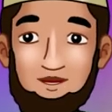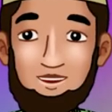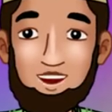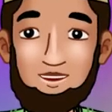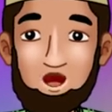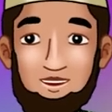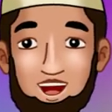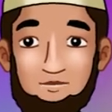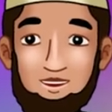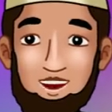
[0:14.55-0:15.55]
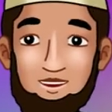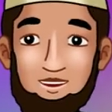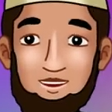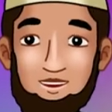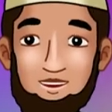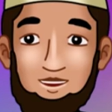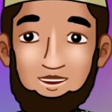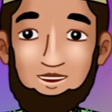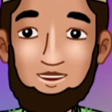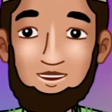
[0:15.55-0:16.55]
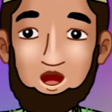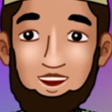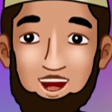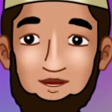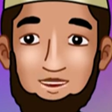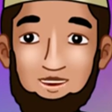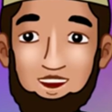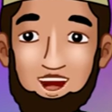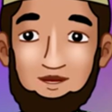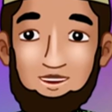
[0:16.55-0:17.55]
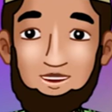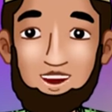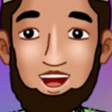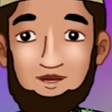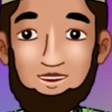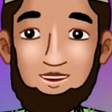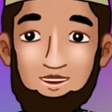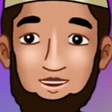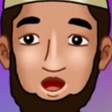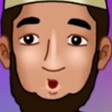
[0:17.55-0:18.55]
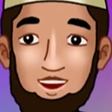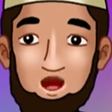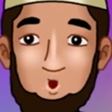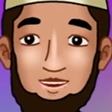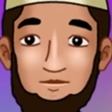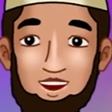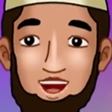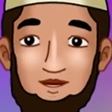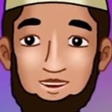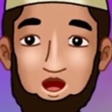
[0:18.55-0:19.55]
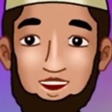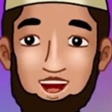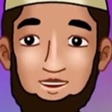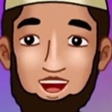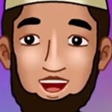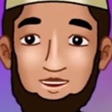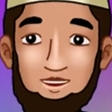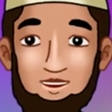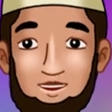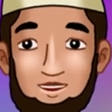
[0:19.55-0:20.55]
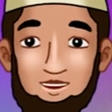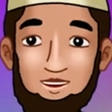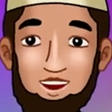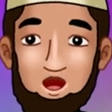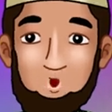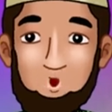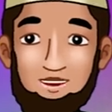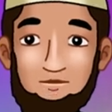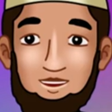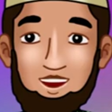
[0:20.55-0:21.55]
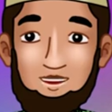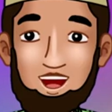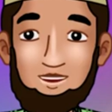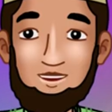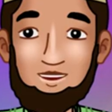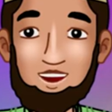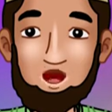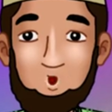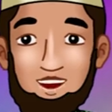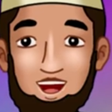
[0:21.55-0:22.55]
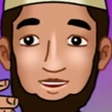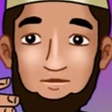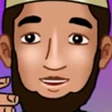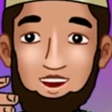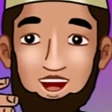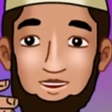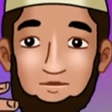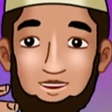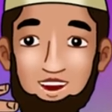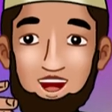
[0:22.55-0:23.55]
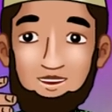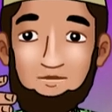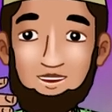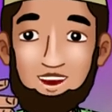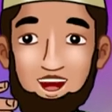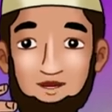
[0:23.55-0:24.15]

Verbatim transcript: hingga mereka kelelahan. Kemudian aku berhasil menangkapnya, lalu aku berikan kepada Abu Talha. Dia pun menyembelihnya, kemudian daging paha diberikan kepada Nabi